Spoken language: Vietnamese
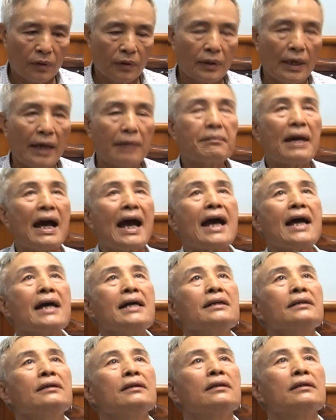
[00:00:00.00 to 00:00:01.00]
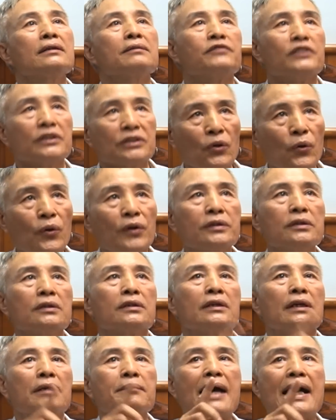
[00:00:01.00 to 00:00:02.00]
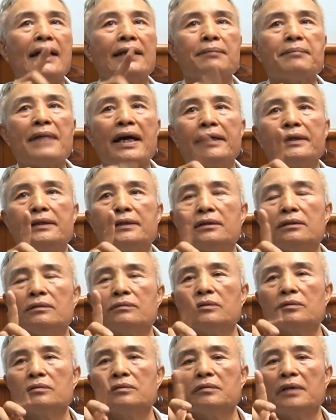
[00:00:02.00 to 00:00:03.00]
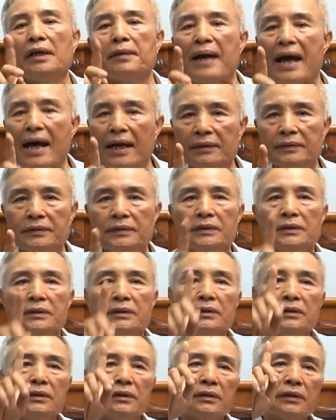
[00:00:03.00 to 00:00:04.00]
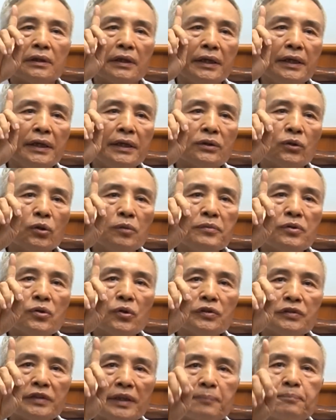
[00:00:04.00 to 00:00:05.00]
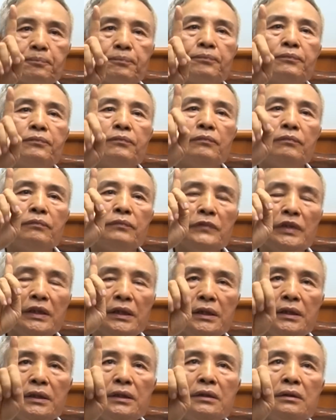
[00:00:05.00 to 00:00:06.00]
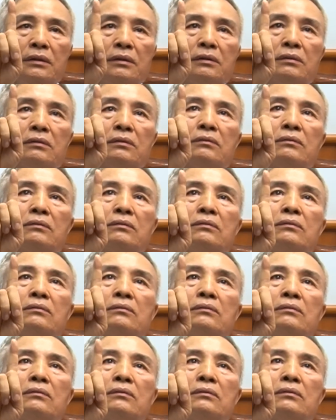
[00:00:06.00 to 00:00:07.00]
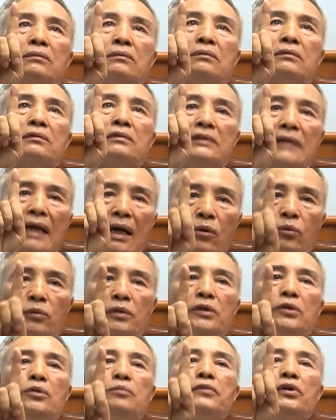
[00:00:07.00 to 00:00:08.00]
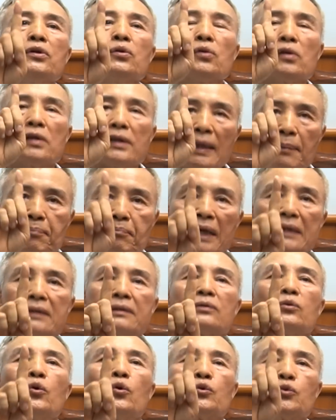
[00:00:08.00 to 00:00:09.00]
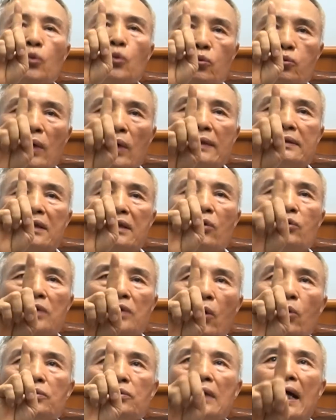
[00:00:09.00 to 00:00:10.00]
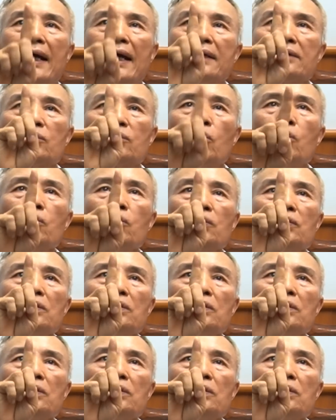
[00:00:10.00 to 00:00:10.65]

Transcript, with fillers: tháng ba vừa rồi, tức là tháng ba năm hai nghìn không trăm hai mươi ba, thì tôi mới có dịp đi giao lưu một cái cuộc gặp mặt của Trung đoàn sáu sáu tại số